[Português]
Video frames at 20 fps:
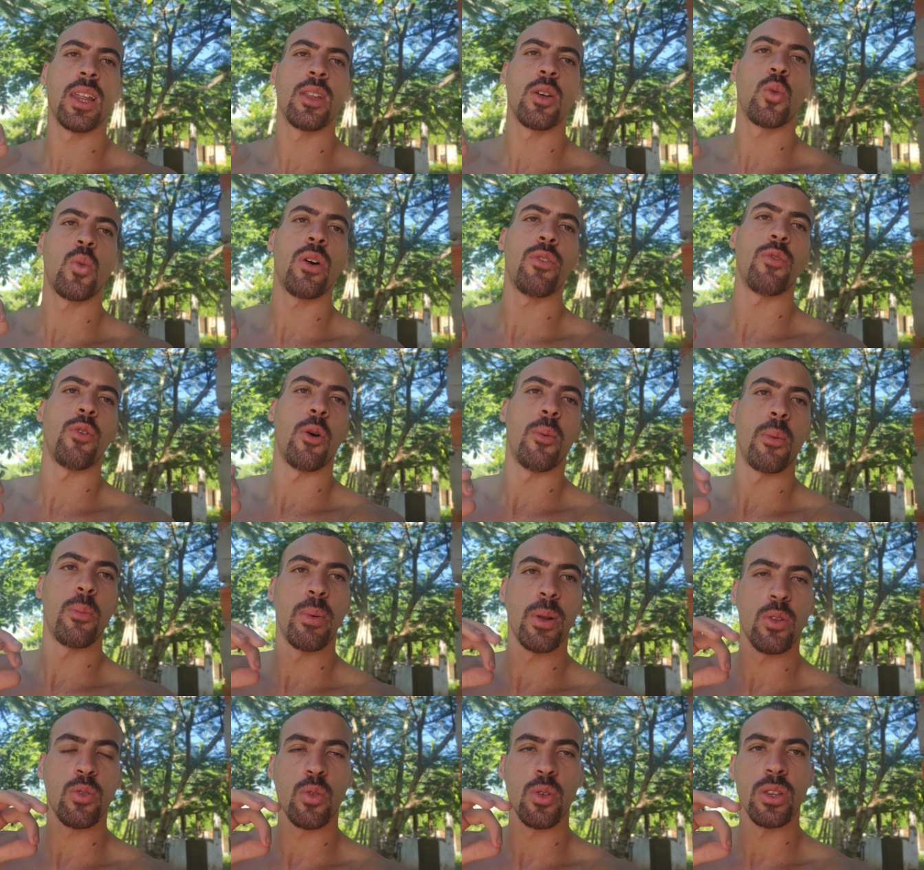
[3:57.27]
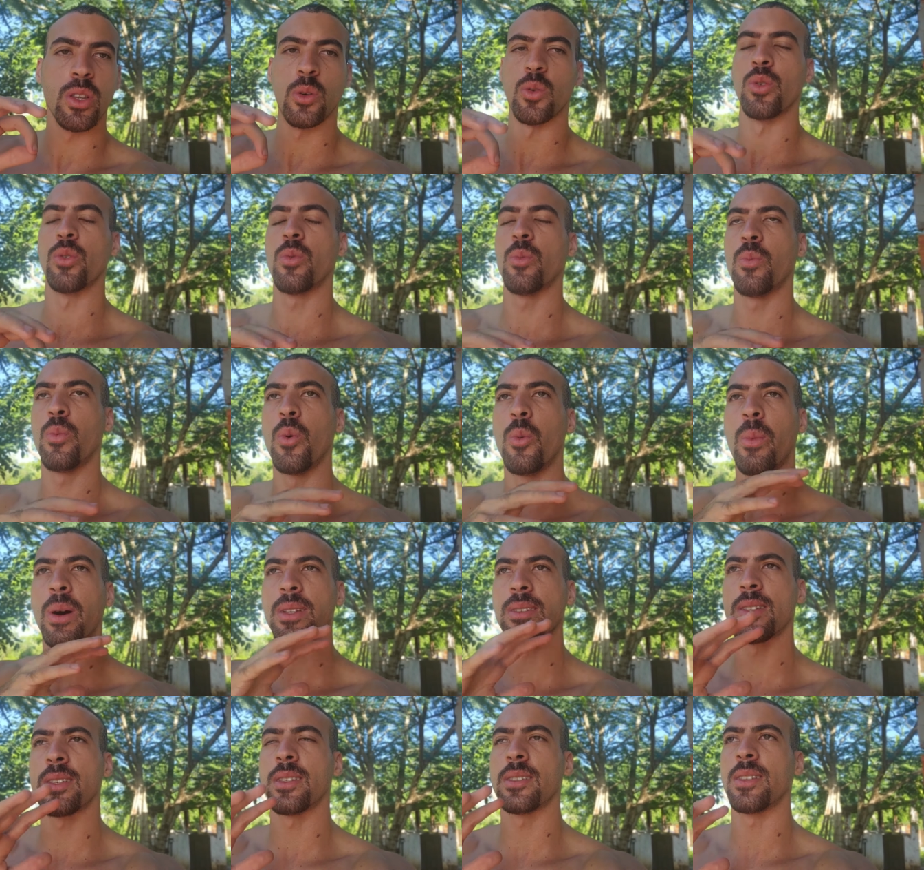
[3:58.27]
de alguma forma pelos conteúdos, por
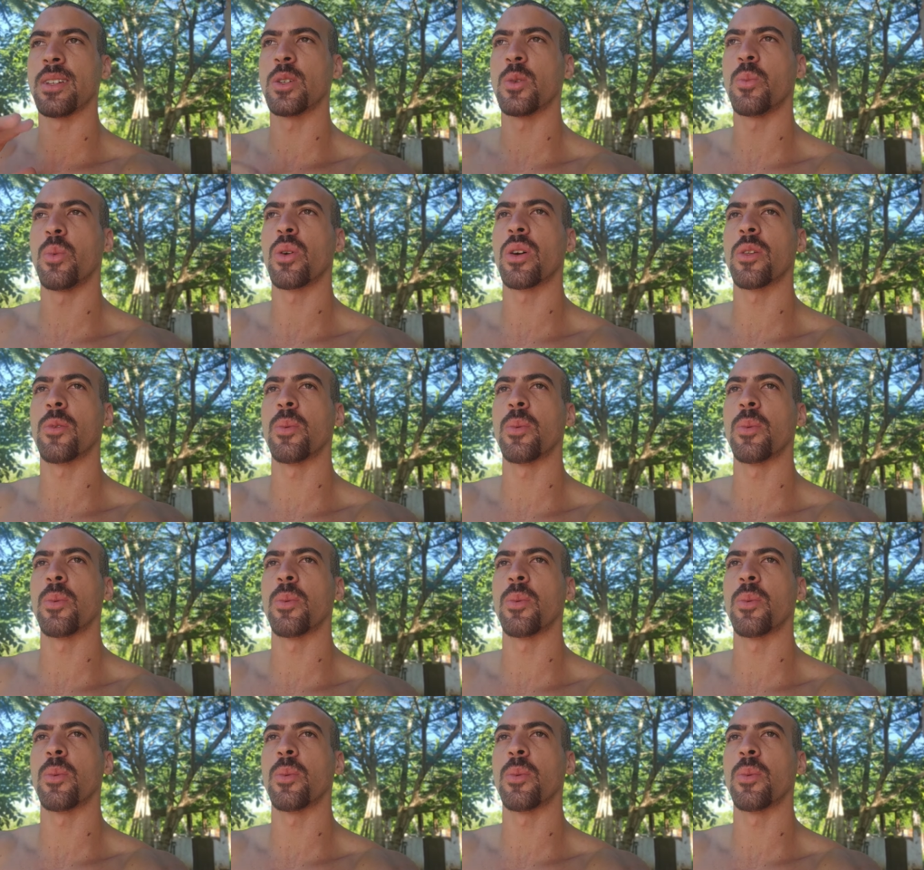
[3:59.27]
mais que sejam poucas